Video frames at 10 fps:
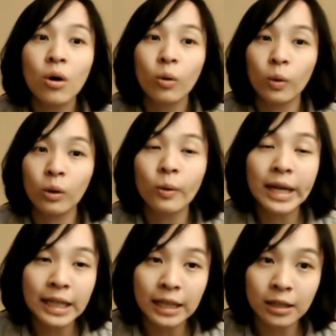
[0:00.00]
回
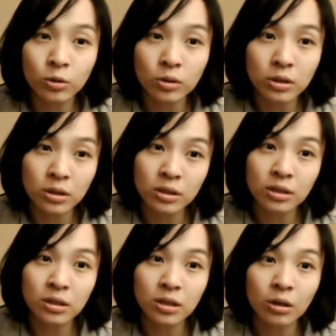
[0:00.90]
馈给就
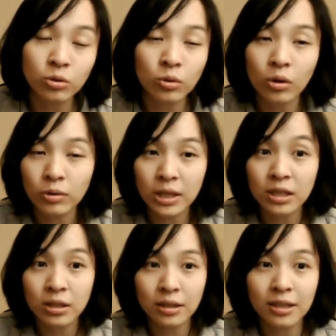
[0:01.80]
是呃所有贡献
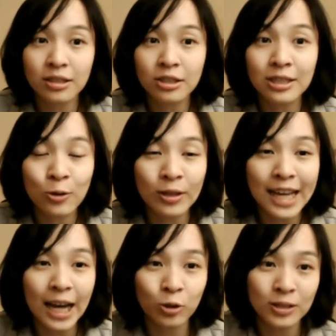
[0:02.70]
者的一个事因为
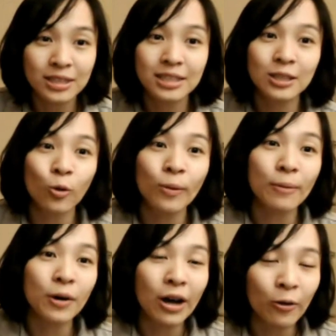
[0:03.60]
大家都是自古嘛，
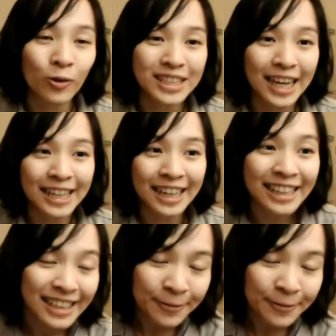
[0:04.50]
包含我在内，